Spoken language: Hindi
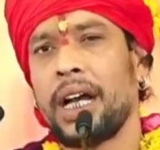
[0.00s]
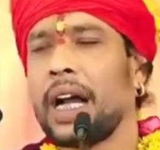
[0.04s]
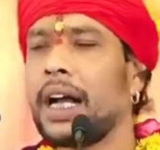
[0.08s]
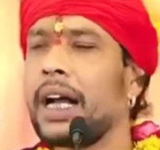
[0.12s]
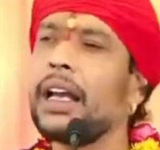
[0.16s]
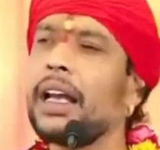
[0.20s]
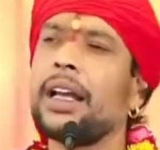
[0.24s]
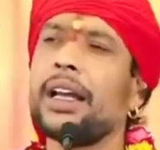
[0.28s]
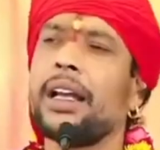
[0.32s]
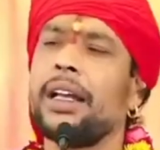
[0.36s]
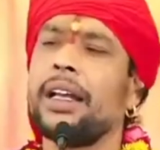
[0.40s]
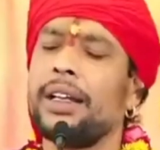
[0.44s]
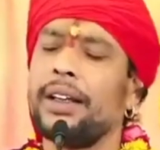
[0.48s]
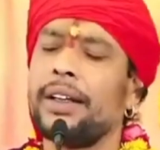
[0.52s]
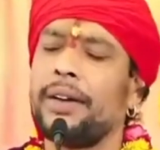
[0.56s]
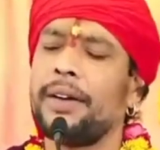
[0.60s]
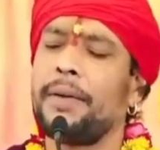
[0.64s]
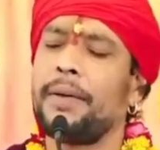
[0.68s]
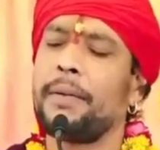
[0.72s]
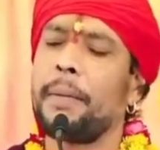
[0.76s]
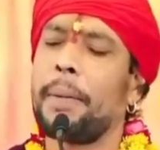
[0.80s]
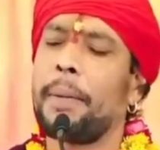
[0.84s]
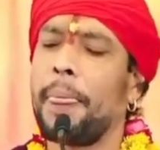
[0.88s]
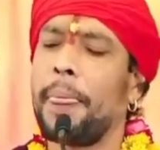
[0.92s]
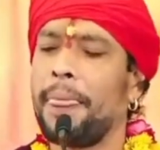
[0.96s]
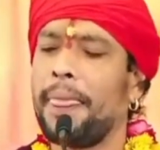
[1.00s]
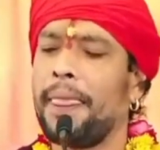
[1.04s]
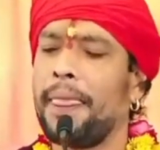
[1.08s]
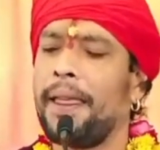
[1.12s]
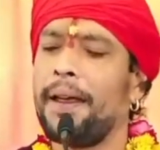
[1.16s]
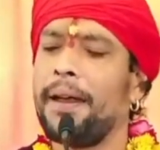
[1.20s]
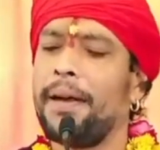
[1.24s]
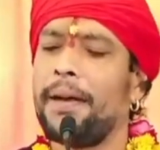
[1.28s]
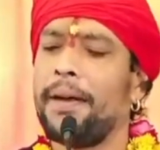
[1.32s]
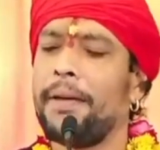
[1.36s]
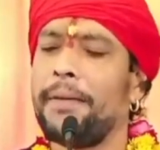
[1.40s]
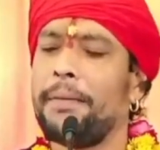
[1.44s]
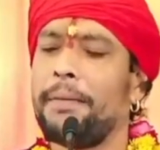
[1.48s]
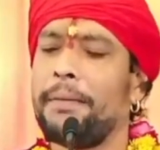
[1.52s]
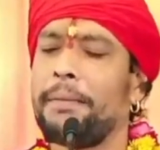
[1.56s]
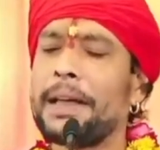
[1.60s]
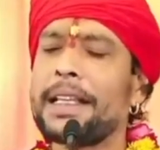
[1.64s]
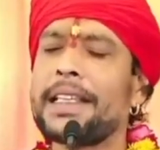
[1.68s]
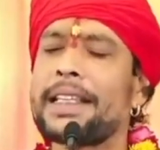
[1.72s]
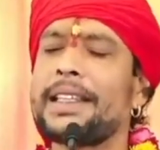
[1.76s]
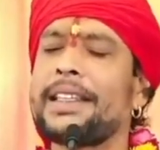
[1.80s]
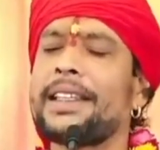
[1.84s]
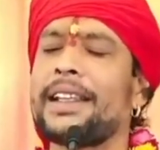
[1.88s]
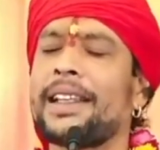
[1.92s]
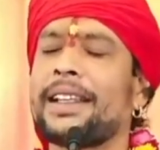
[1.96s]
अगर
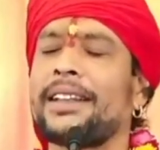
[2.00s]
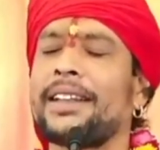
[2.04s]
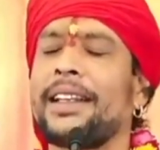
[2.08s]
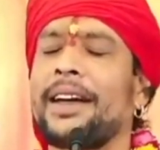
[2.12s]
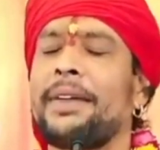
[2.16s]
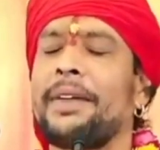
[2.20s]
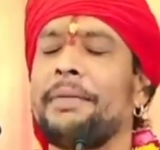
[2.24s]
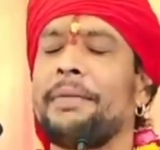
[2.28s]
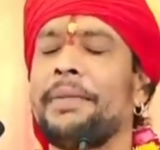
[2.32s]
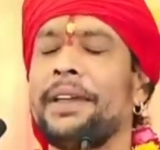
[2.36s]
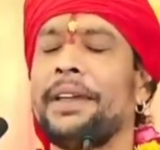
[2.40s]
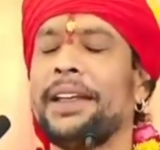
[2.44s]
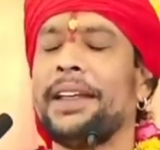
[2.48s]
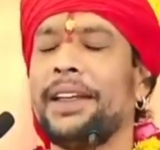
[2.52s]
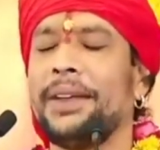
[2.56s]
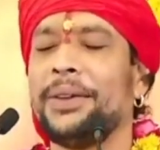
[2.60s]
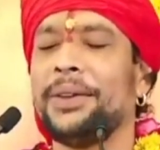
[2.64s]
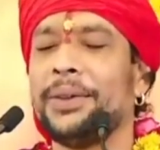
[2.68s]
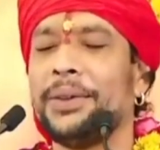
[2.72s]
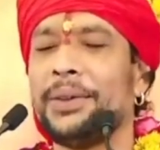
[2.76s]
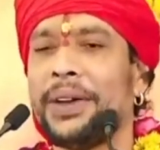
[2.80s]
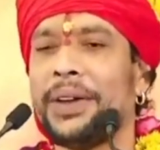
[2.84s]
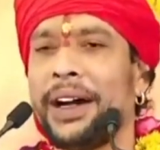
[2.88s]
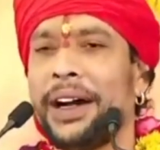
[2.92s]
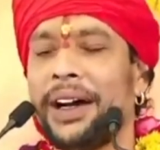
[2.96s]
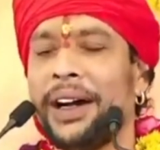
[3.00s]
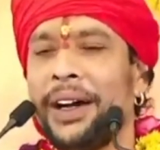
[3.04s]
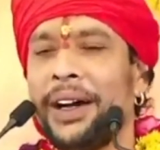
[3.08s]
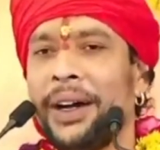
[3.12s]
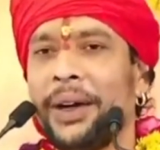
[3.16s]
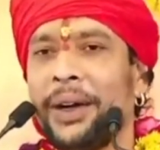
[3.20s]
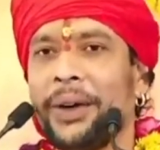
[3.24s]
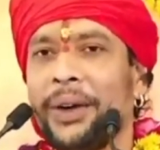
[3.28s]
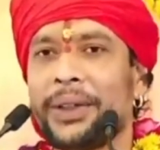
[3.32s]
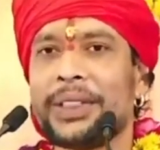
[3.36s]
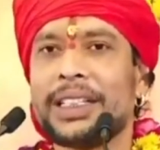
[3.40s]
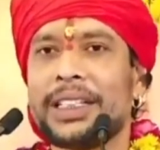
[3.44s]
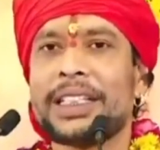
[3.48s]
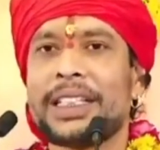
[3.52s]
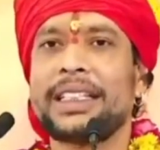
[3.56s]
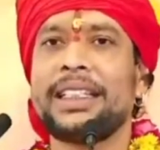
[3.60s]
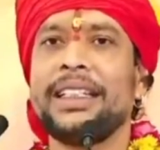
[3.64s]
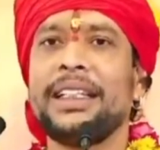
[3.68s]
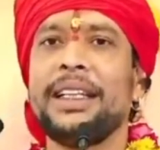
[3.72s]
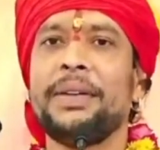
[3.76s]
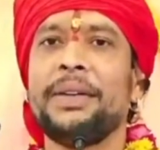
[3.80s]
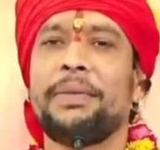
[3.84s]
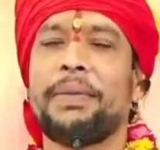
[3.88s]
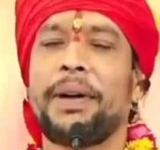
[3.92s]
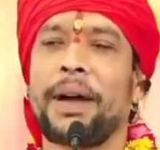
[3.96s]
पश्चाताप भी नहीं हुआ और
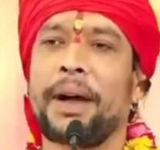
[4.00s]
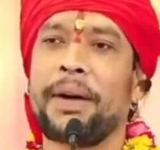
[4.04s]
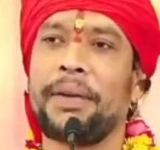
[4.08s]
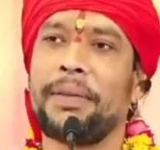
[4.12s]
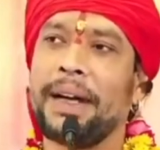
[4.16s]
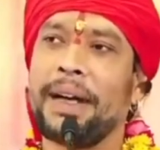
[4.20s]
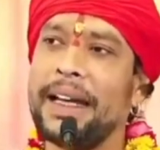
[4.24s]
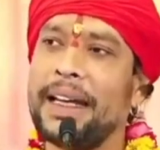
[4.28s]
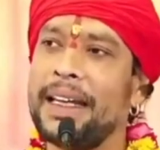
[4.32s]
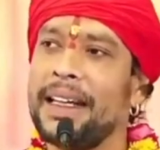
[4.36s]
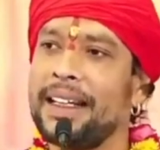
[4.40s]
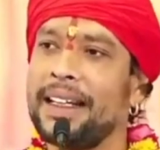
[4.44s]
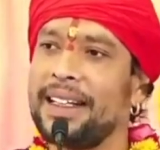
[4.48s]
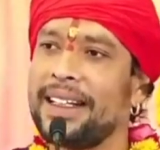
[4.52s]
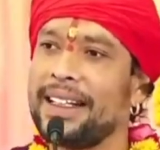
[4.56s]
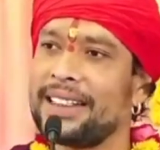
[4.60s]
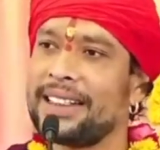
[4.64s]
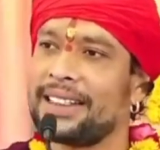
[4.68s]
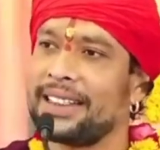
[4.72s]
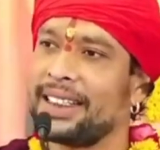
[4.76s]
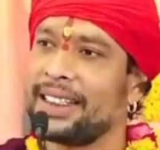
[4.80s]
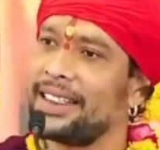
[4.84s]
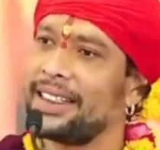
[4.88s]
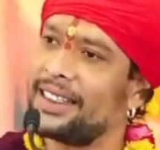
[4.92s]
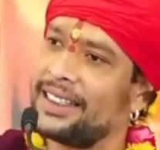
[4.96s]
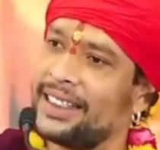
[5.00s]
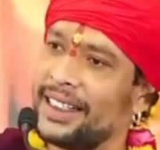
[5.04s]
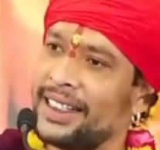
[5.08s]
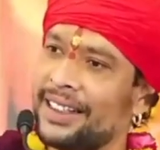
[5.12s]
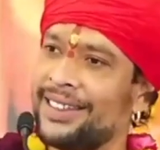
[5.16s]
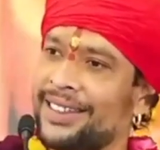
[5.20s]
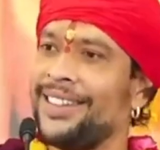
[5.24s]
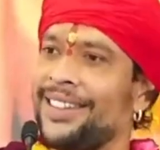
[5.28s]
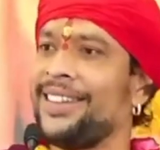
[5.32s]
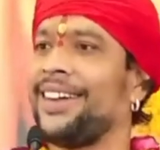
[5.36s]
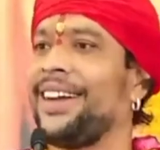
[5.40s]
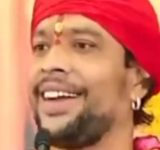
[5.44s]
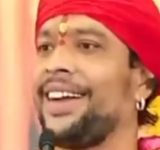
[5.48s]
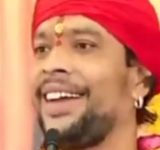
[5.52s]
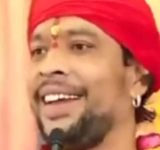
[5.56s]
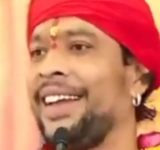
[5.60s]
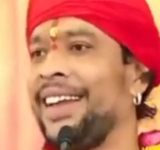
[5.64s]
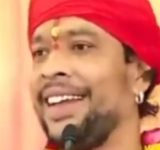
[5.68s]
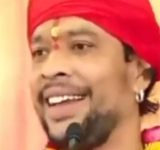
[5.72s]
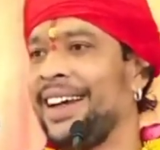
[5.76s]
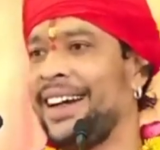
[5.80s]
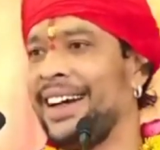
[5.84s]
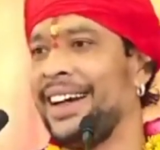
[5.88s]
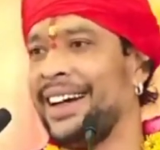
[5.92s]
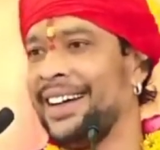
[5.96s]
जिसने भगवान का सत्संग कर
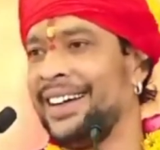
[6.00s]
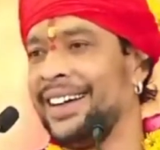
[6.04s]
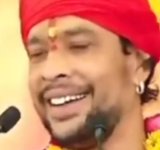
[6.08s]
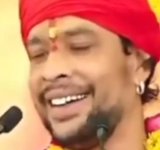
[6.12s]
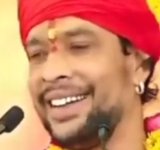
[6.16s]
लिया